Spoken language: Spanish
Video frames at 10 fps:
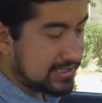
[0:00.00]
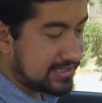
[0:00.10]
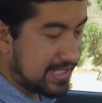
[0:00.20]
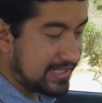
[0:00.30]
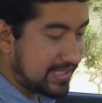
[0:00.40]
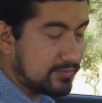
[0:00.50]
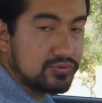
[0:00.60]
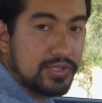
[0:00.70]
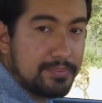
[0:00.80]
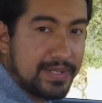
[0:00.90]
central
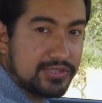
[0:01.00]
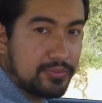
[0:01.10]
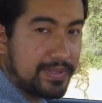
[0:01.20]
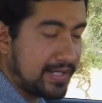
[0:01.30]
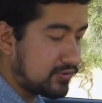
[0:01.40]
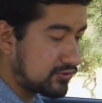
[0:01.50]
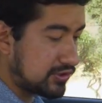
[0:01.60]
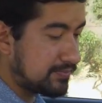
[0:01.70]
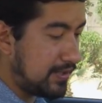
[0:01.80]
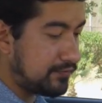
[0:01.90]
tenemos un espacio para
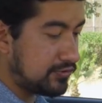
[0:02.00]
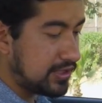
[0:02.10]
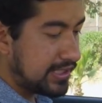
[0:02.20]
nuestro smartphone